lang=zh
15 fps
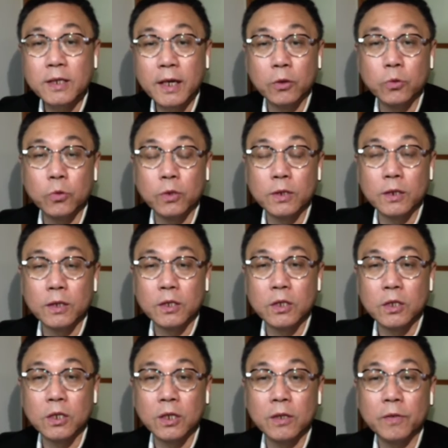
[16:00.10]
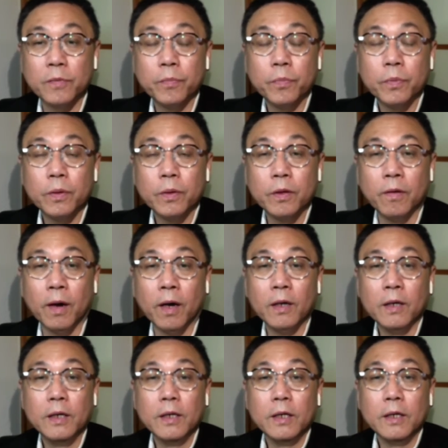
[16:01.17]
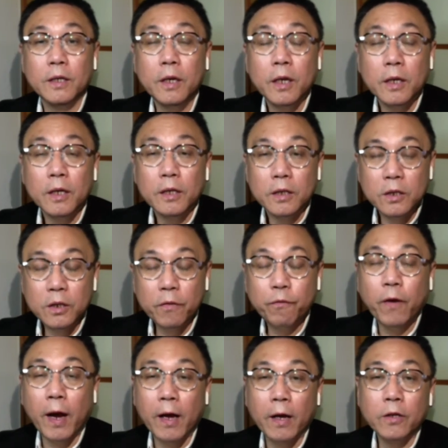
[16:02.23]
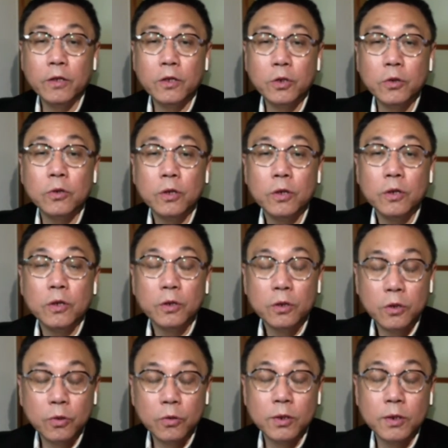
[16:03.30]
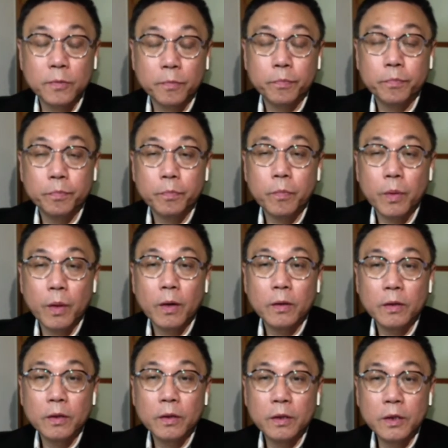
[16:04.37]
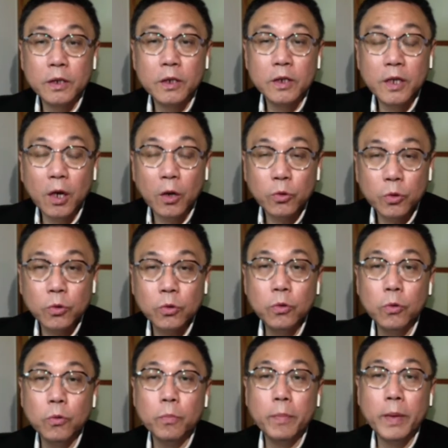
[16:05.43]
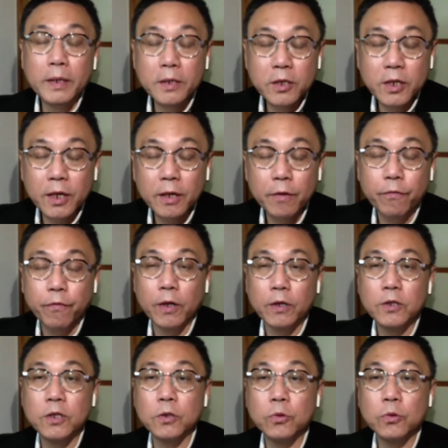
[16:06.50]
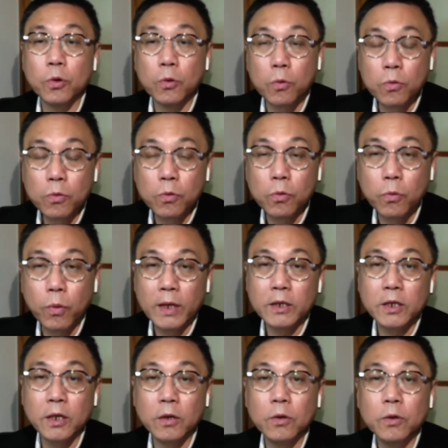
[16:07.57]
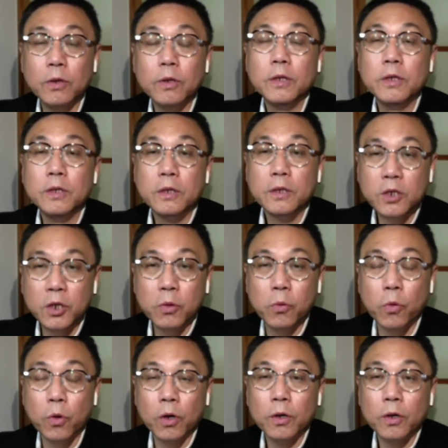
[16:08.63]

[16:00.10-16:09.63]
做这个事情，对吧？那你反而就就是。你要去用民间的方式做公共外交，结果